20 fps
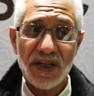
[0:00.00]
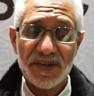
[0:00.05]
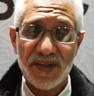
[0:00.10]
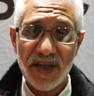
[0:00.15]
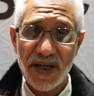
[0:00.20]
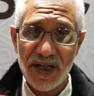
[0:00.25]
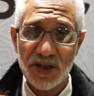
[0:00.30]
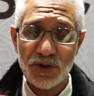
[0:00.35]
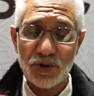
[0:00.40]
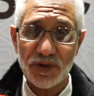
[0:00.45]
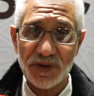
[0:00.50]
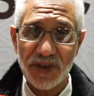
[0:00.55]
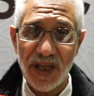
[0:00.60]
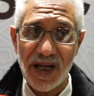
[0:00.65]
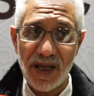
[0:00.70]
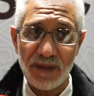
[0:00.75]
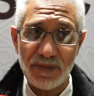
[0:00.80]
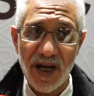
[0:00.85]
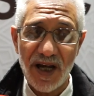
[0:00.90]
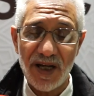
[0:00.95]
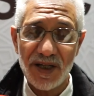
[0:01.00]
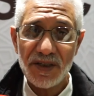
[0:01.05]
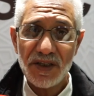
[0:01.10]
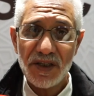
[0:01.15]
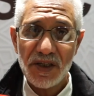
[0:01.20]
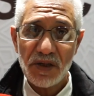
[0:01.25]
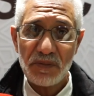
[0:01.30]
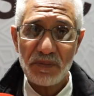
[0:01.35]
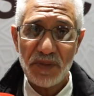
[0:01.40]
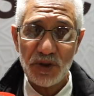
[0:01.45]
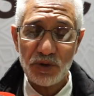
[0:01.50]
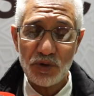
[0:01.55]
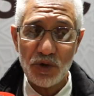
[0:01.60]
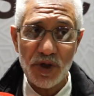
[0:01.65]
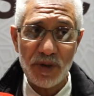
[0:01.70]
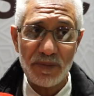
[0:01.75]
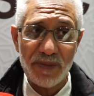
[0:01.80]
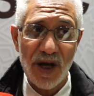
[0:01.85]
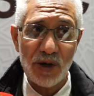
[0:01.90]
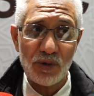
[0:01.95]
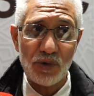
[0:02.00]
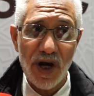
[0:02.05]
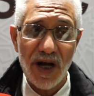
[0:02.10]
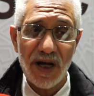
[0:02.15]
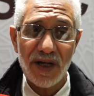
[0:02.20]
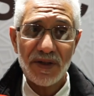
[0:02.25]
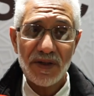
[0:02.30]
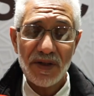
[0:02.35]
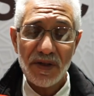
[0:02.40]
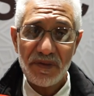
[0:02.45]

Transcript: تركت الطلبة بدون مأوى